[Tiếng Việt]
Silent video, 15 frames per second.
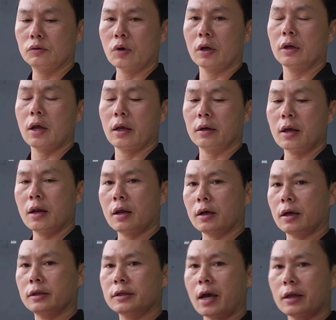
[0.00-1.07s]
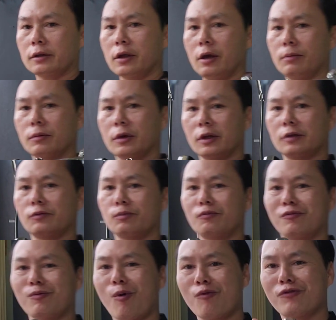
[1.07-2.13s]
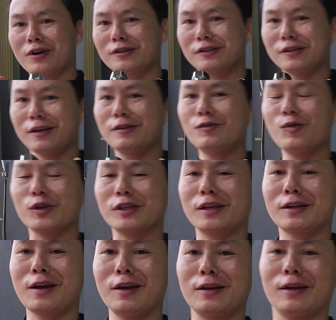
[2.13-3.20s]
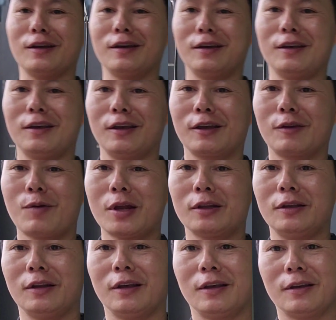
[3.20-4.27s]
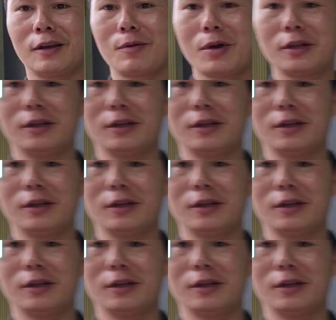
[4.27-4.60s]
chuẩn này đây là cái trái tim cái bộ phận chính của sen cây này các bạn nhìn này các bạn